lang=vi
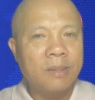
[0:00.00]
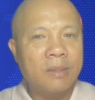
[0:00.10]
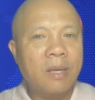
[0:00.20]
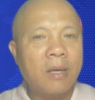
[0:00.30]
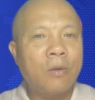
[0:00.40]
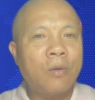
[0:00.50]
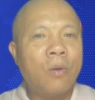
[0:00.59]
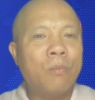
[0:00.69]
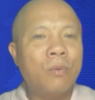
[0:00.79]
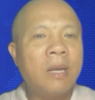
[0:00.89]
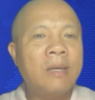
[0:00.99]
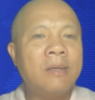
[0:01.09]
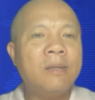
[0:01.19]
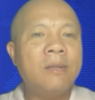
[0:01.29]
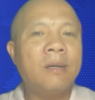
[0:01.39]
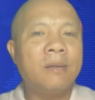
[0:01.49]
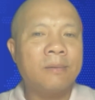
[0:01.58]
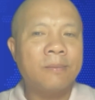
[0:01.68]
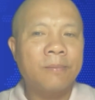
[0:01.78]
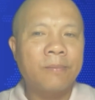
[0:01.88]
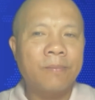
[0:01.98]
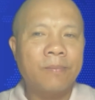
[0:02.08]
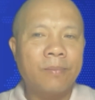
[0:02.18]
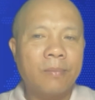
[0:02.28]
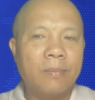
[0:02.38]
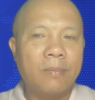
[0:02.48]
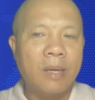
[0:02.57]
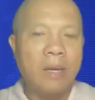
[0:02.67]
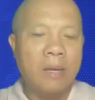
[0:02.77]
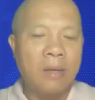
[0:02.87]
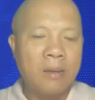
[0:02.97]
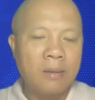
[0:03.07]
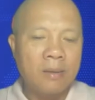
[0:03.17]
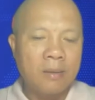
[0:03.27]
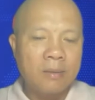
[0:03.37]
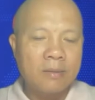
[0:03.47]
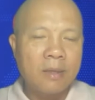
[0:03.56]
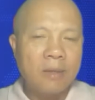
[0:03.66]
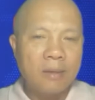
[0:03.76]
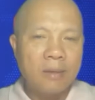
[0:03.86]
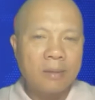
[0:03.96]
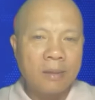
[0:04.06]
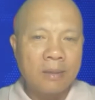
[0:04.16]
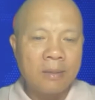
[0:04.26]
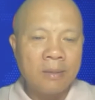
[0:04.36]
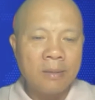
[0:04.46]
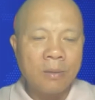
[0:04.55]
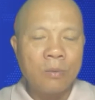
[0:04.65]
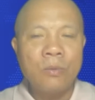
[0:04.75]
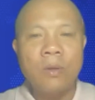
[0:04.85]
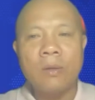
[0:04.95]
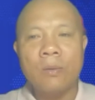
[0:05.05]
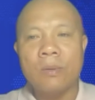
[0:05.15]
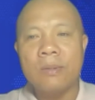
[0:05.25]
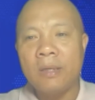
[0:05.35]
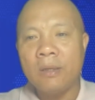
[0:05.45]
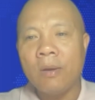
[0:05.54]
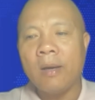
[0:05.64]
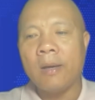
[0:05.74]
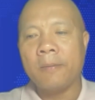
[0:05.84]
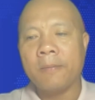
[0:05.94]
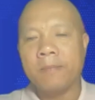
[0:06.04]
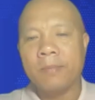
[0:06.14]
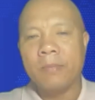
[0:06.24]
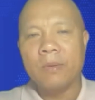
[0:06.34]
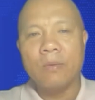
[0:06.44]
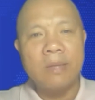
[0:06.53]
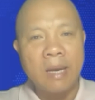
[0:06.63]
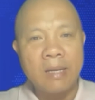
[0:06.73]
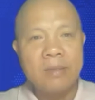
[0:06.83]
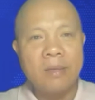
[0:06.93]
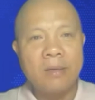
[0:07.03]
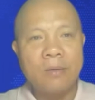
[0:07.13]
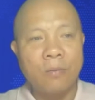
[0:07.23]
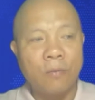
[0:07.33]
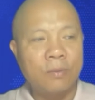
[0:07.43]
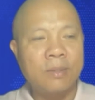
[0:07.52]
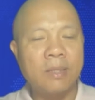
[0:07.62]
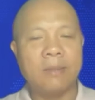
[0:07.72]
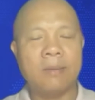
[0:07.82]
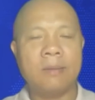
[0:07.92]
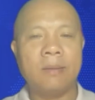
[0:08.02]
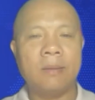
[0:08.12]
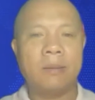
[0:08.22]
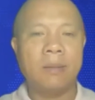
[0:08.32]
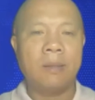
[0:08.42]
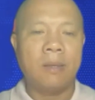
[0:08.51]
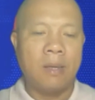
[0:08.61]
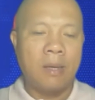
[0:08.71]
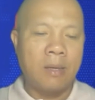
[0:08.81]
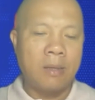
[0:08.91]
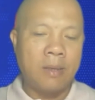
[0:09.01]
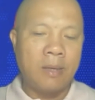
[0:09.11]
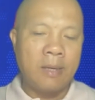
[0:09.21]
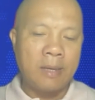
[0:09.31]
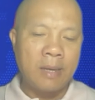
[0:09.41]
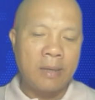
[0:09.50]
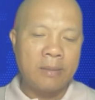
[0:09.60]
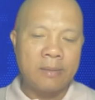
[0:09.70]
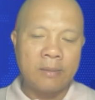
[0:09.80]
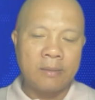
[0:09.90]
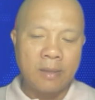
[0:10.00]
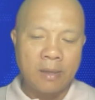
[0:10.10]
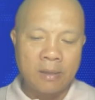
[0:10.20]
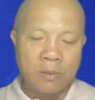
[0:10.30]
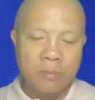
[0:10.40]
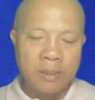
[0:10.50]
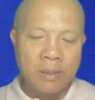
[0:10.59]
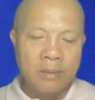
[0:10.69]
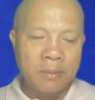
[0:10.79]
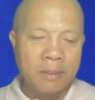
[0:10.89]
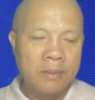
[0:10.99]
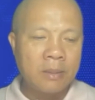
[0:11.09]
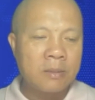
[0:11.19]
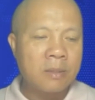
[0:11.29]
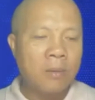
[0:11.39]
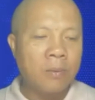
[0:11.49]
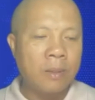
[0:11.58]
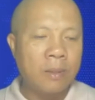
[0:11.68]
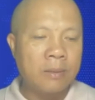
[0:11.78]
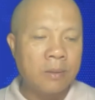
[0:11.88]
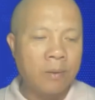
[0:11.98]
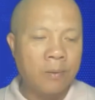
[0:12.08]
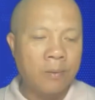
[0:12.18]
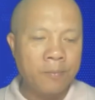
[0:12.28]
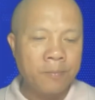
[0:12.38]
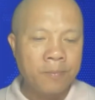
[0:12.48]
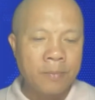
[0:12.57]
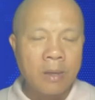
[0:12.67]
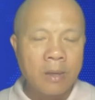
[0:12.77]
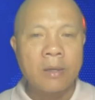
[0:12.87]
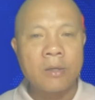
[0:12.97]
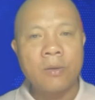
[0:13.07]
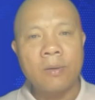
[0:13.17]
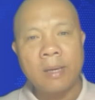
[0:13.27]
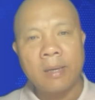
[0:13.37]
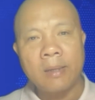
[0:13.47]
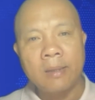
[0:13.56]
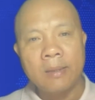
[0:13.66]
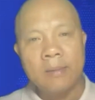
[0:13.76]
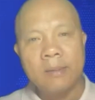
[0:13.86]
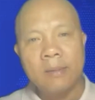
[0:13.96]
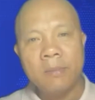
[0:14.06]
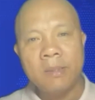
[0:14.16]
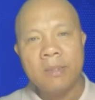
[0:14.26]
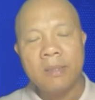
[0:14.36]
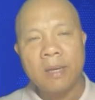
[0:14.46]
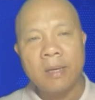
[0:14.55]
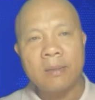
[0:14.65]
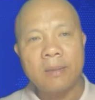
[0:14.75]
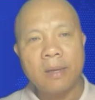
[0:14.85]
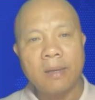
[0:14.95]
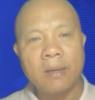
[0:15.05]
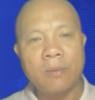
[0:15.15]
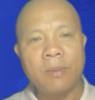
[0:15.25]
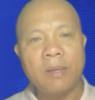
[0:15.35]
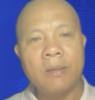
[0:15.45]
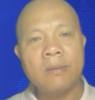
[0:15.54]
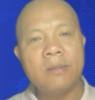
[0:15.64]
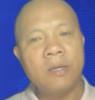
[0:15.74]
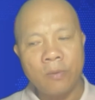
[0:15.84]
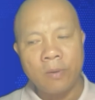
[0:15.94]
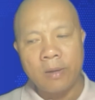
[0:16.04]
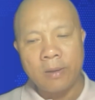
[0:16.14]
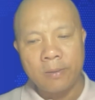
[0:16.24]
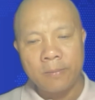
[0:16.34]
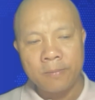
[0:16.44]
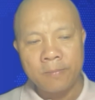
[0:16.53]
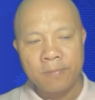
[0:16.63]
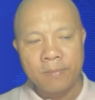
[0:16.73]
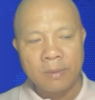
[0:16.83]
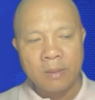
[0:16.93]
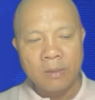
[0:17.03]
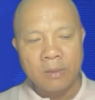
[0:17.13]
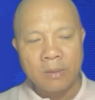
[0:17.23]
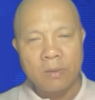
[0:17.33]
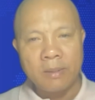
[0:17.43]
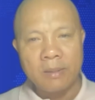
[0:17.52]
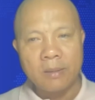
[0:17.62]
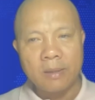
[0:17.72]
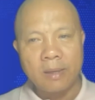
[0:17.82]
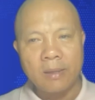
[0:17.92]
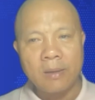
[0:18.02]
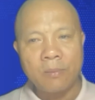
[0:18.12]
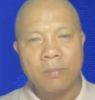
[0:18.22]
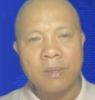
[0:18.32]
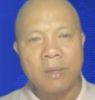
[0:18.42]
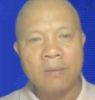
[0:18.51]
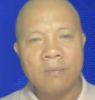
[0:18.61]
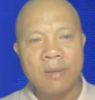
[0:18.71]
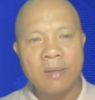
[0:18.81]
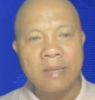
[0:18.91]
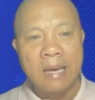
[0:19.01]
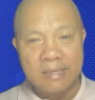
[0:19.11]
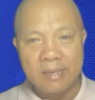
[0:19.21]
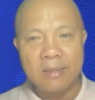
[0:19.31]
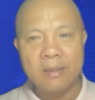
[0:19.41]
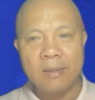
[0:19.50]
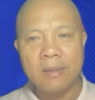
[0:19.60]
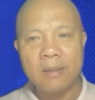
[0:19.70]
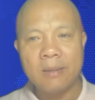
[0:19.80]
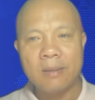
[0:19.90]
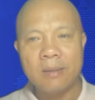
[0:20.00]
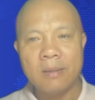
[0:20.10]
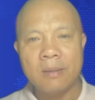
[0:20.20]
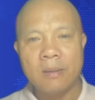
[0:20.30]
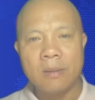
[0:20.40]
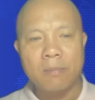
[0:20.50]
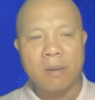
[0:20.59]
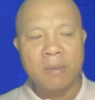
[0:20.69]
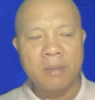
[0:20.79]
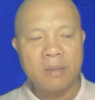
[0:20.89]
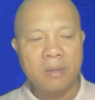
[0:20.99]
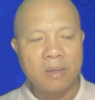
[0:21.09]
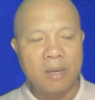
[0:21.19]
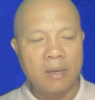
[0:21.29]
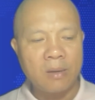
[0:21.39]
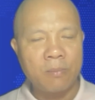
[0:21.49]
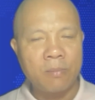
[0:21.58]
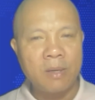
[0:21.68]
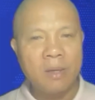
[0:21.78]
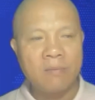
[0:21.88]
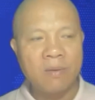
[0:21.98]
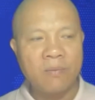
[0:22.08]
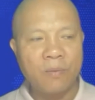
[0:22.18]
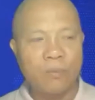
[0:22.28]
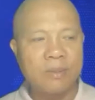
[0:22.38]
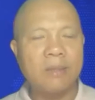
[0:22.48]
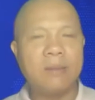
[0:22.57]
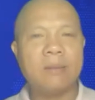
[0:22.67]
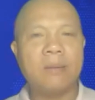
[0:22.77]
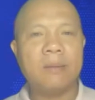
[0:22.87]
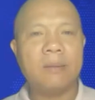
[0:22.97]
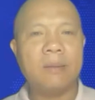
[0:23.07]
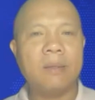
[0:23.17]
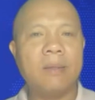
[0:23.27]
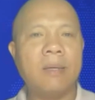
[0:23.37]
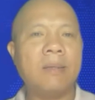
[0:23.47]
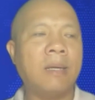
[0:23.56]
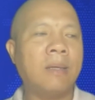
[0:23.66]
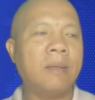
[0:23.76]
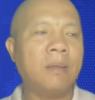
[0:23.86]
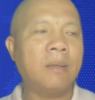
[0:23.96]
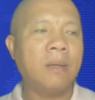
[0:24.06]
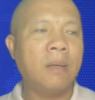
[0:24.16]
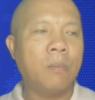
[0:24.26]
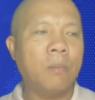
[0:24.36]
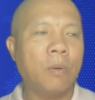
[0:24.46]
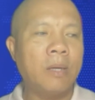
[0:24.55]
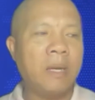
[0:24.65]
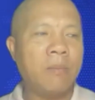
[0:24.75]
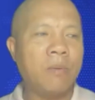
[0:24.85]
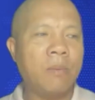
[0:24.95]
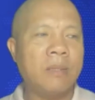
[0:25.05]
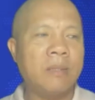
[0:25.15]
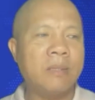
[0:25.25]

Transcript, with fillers: những thầy cô muốn đến trường để xây dựng cái câu chuyện của trí tuệ, của giá trị, của phụng sự. À, nên là cái hành trình thực hành lòng biết ơn mình rất sâu ở chỗ, ở cái chỗ này. chín mươi chín ngày thực hành lòng biết ơn trí tuệ. Rồi mình thực hành lòng biết ơn về giá trị. Mà mình thực hành lòng biết ơn về phụng sự. Thì chắc chắn mỗi anh em của mình